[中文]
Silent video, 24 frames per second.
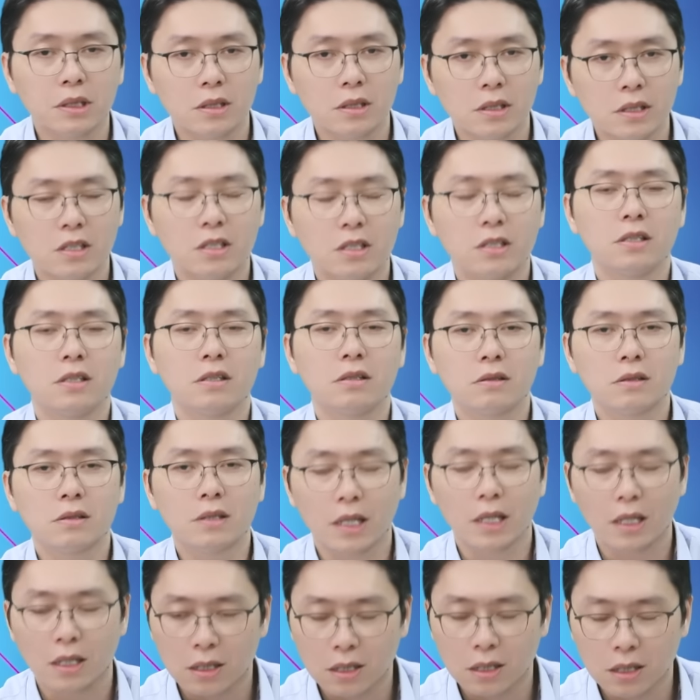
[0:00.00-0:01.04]
已经
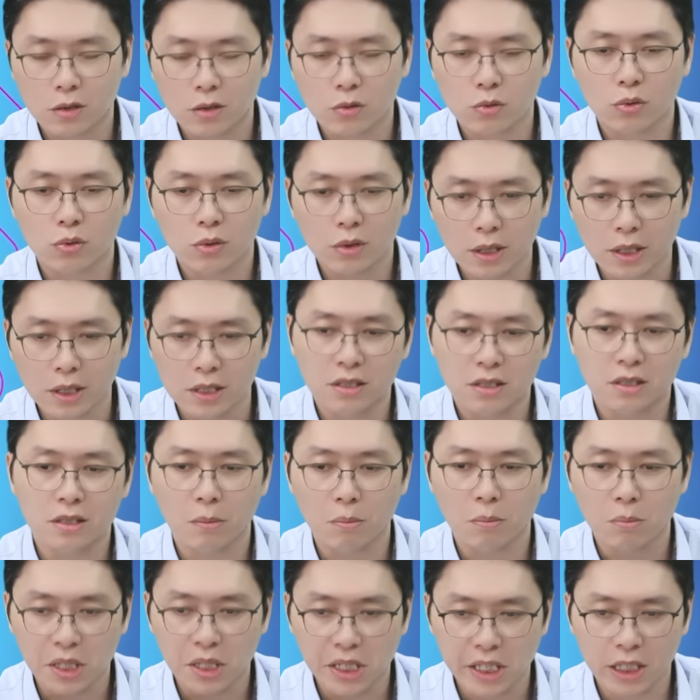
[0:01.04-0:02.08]
给客户认证，
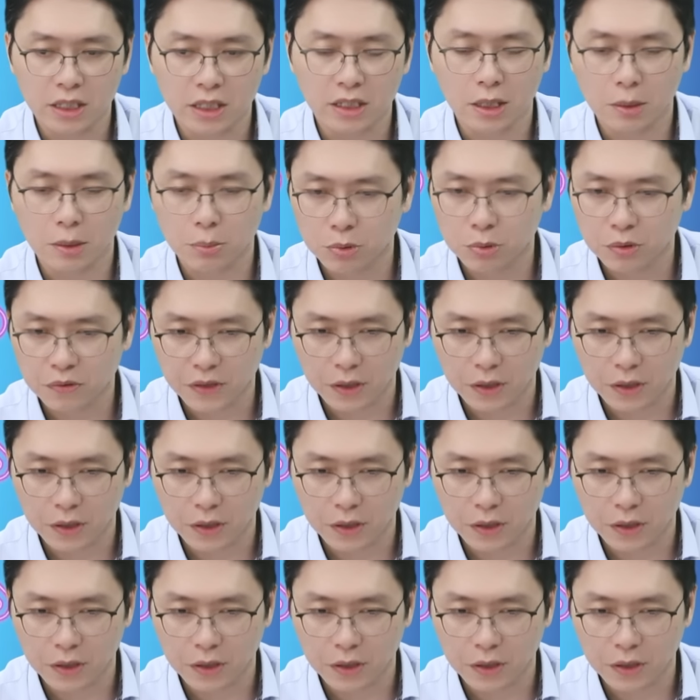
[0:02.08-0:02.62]
明年这一部分